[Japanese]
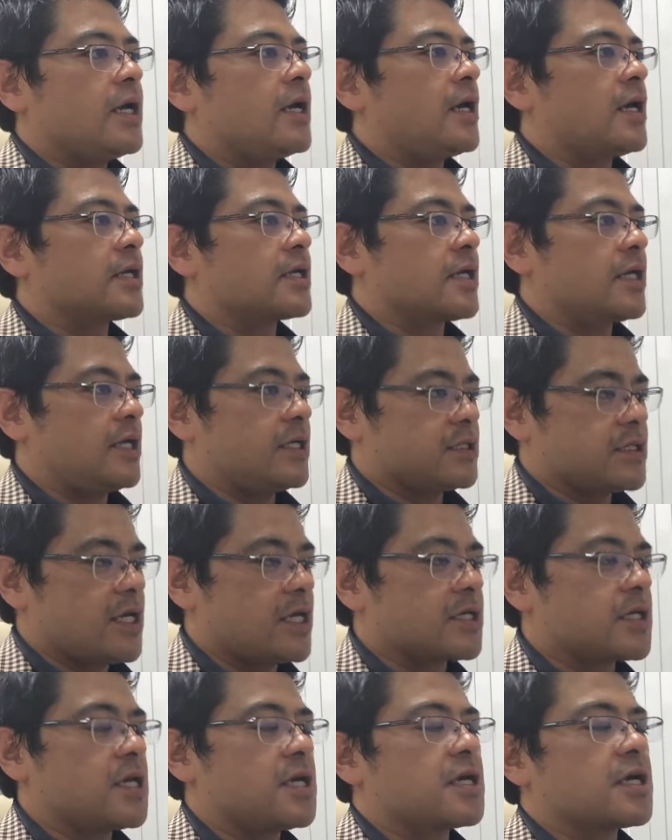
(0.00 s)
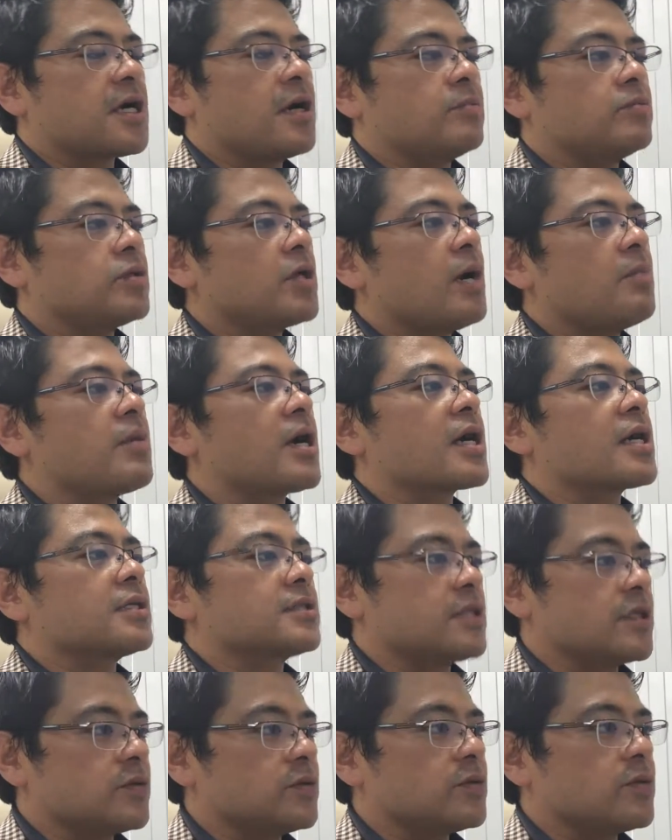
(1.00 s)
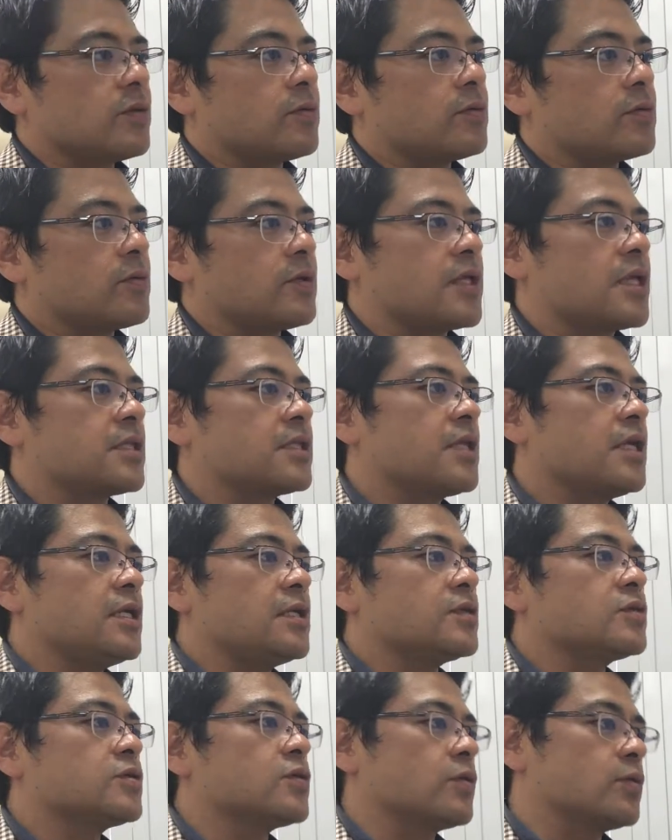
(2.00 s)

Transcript: あ経営者や経営幹部が任せるっていうことだったり、